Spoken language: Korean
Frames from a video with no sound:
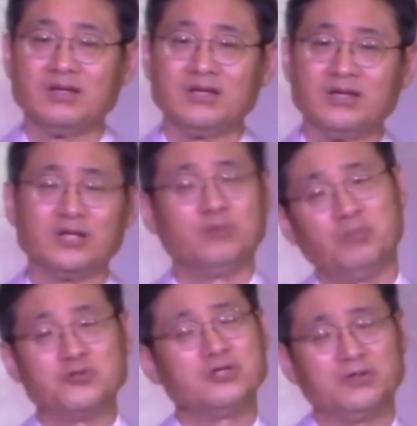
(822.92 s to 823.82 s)
여러분
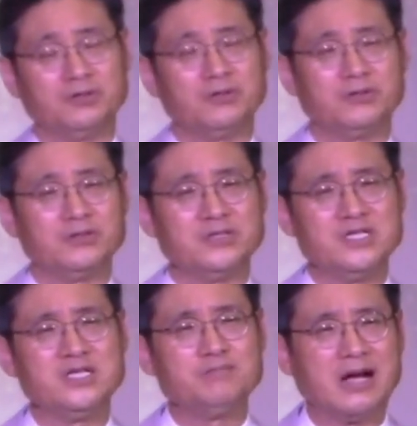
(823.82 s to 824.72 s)
먼저
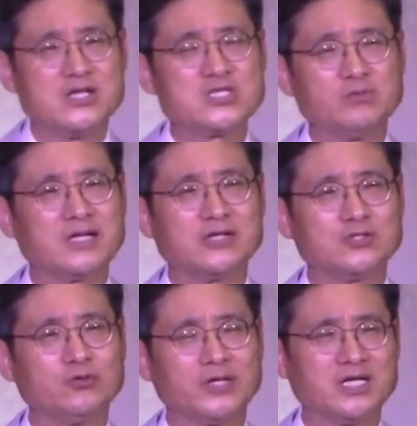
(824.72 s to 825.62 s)
이 말씀을
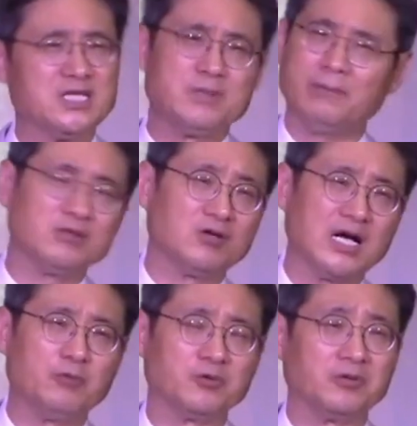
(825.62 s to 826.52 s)
가지고 우리가 깊이 한번 들어가
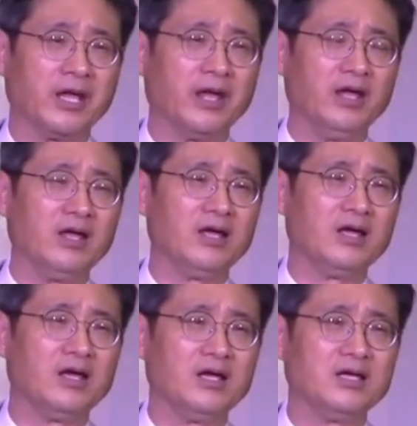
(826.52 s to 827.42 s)
보는데
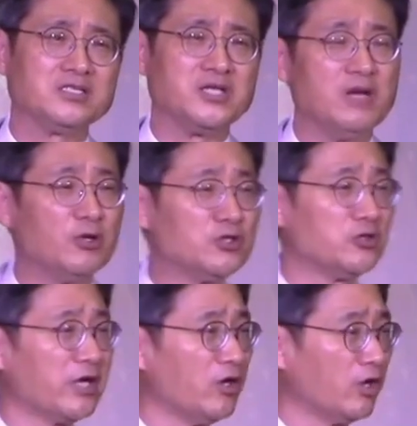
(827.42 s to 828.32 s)
제일 먼저
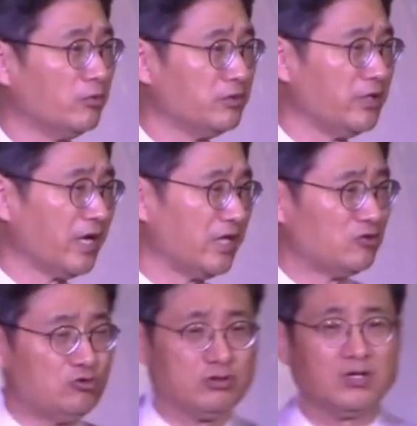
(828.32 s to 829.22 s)
저에게 여러분들에게
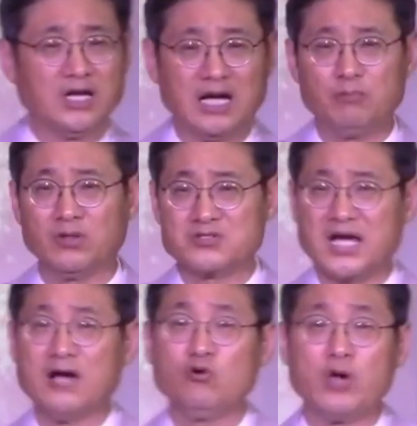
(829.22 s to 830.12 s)
한번
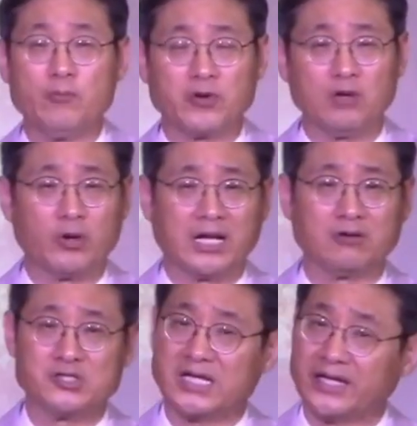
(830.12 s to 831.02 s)
상고해 보기를 원하는
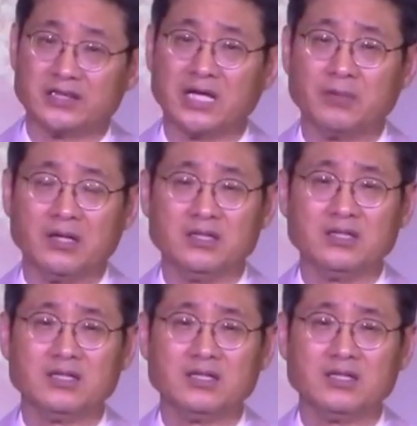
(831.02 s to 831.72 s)
것이 하나 있다면